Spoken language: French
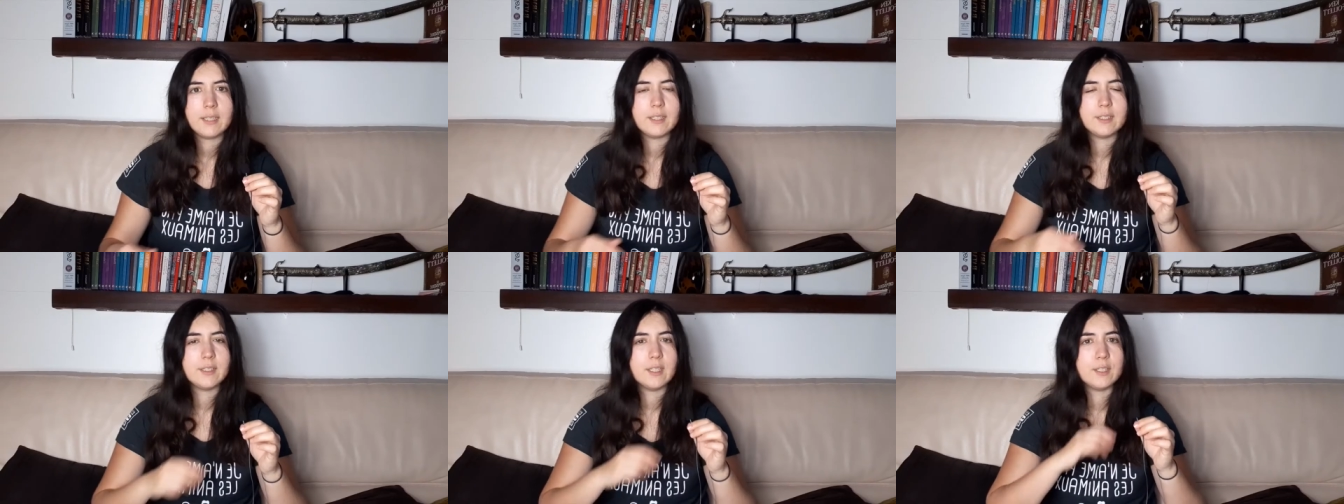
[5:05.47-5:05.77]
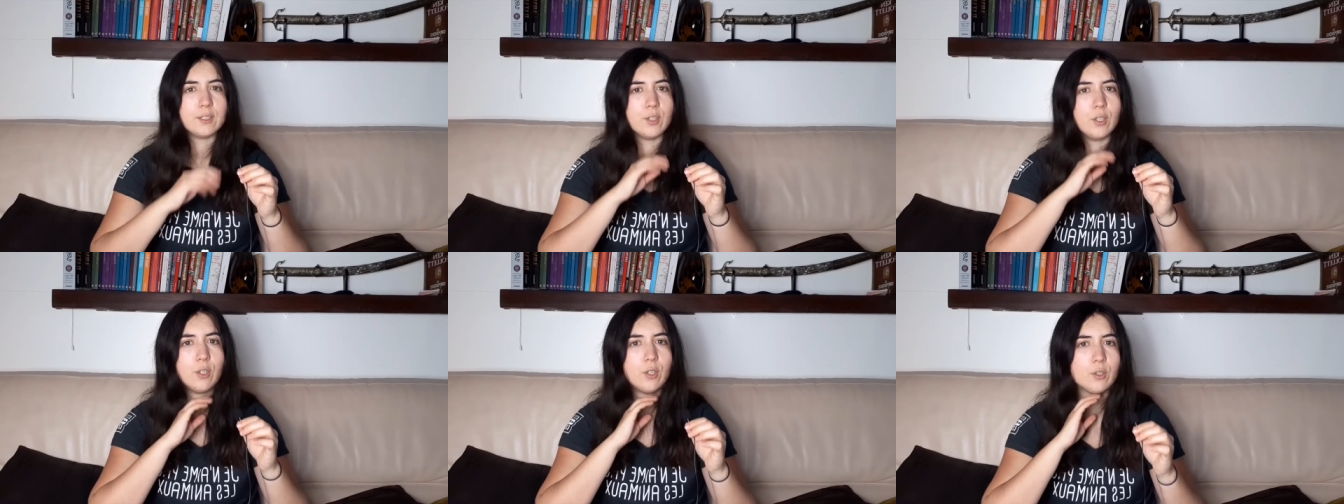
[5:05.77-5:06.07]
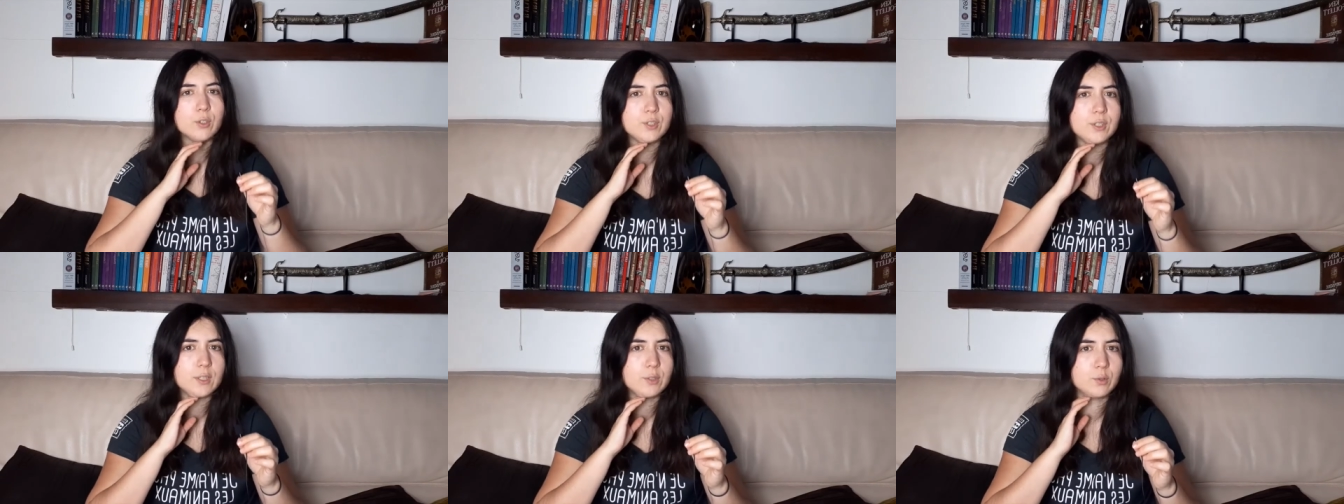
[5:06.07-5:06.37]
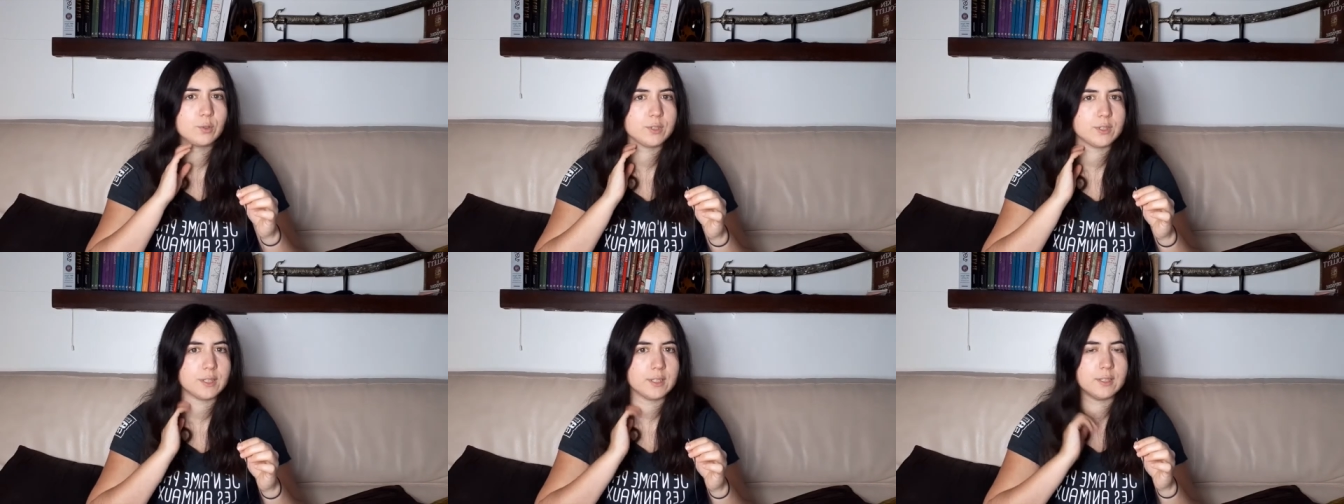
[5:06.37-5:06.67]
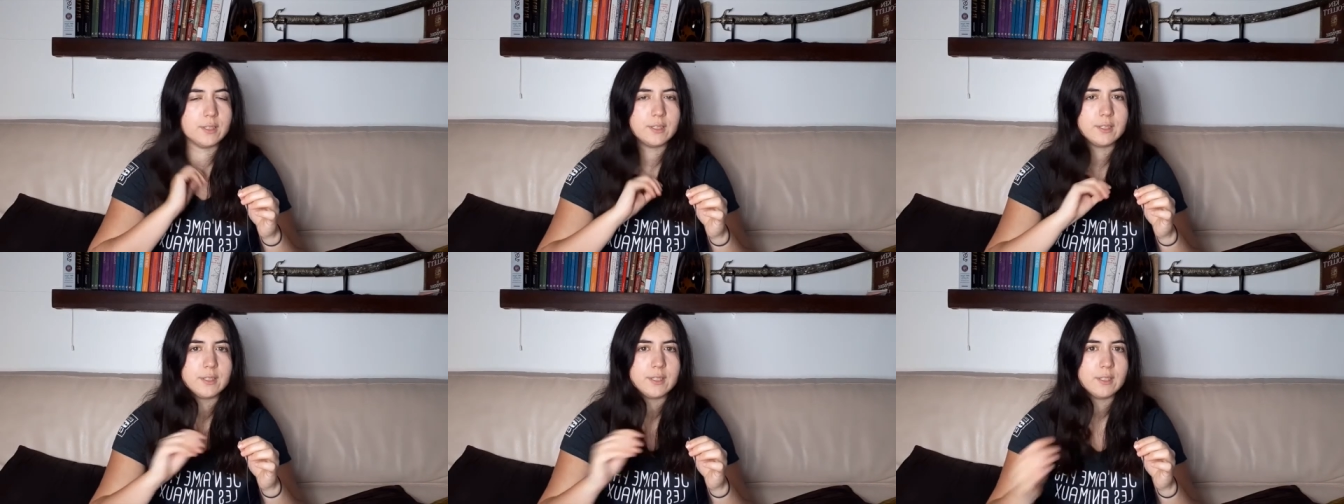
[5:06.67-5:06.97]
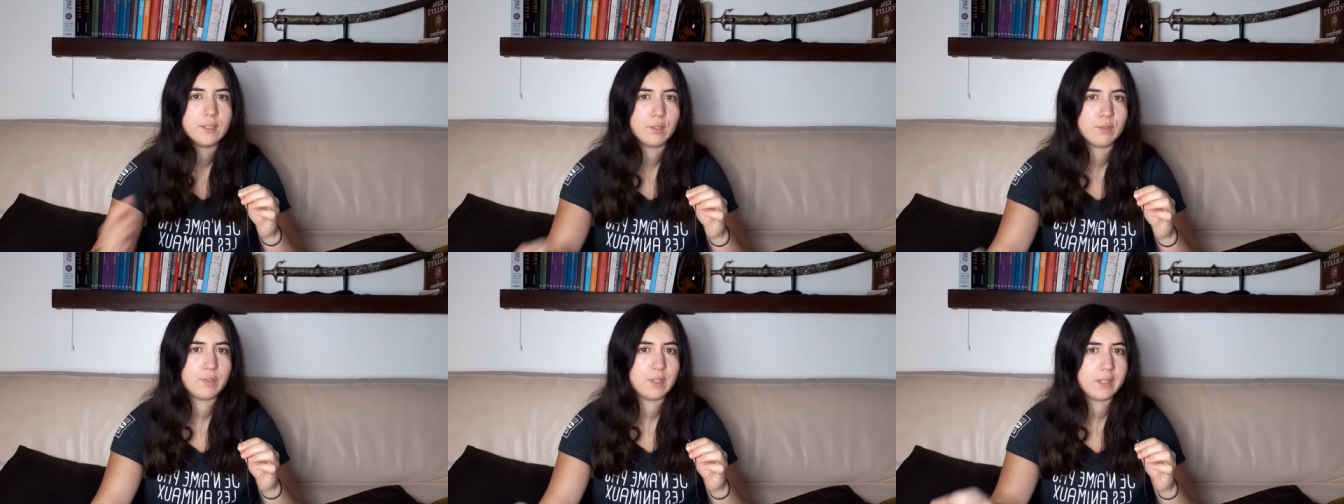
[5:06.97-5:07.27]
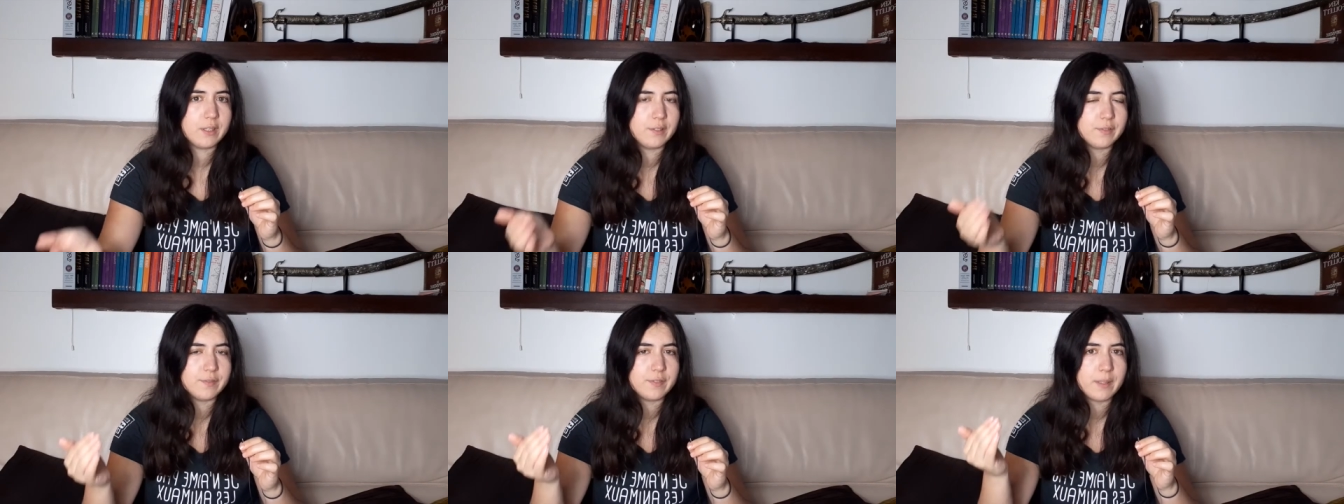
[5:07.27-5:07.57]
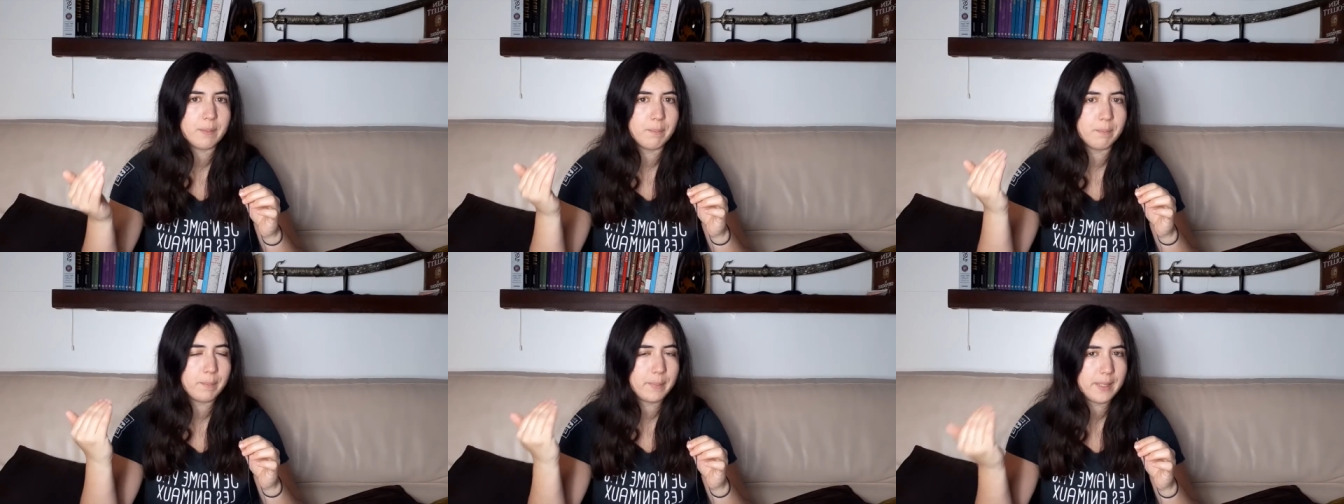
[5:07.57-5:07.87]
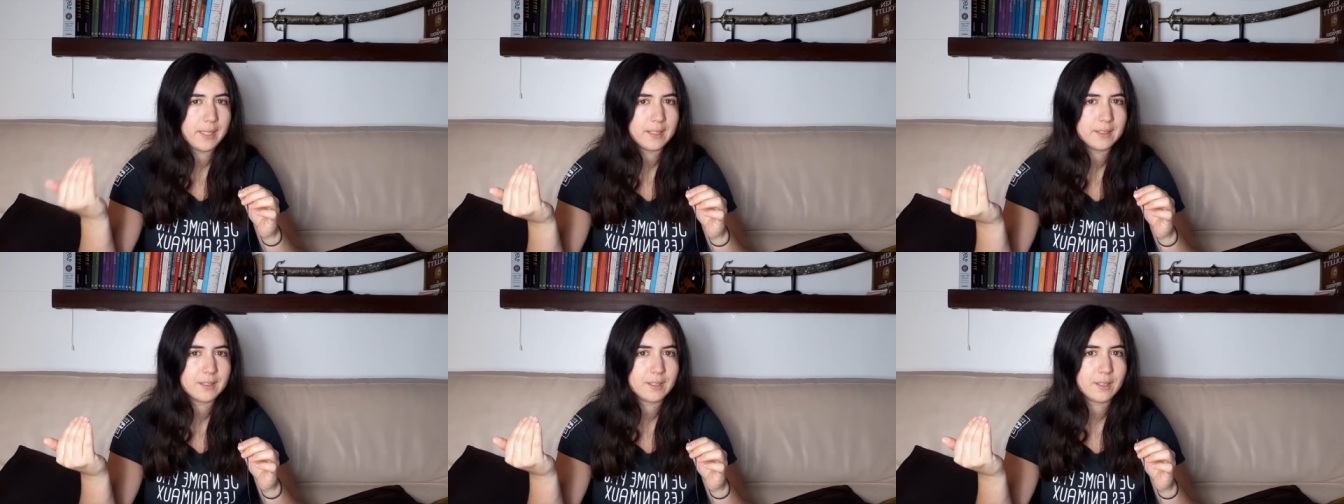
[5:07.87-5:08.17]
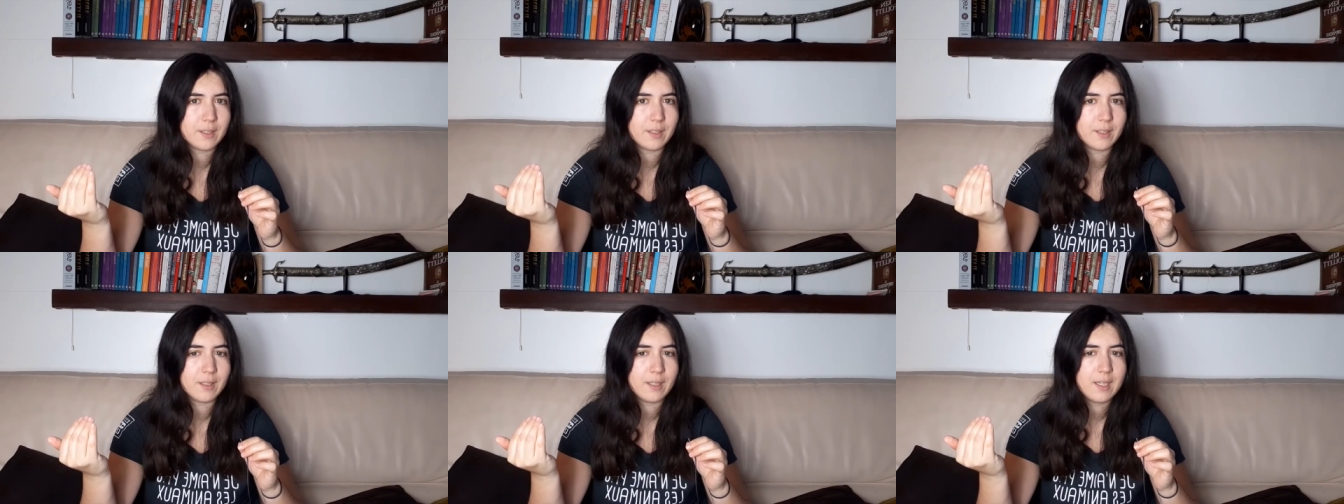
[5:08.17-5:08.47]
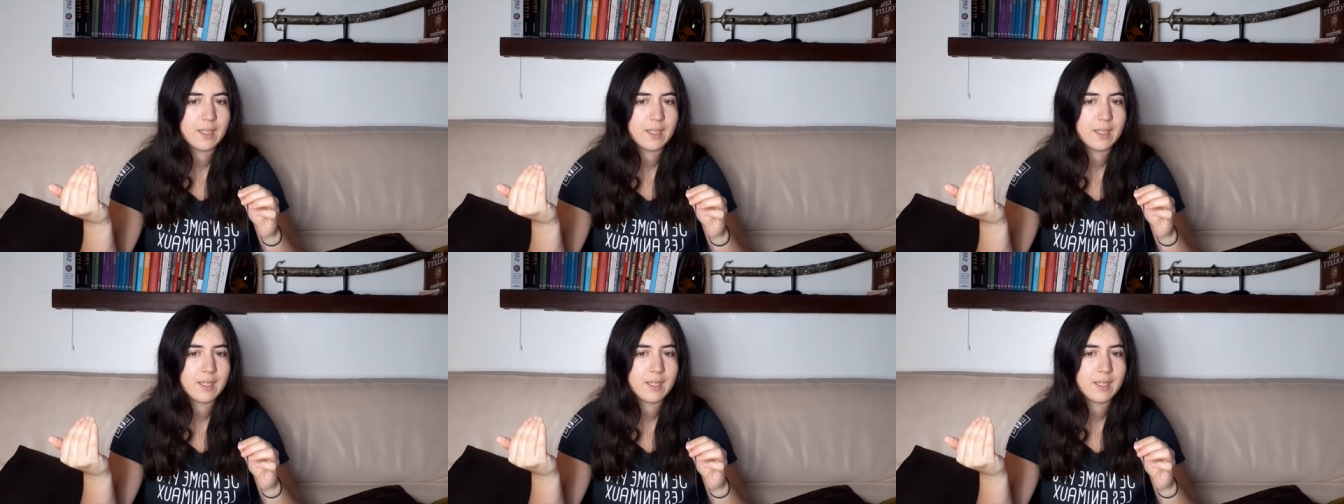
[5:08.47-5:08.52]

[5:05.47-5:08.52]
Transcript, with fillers: Et d'ailleurs, euh, cette hostilité envers les femmes peintres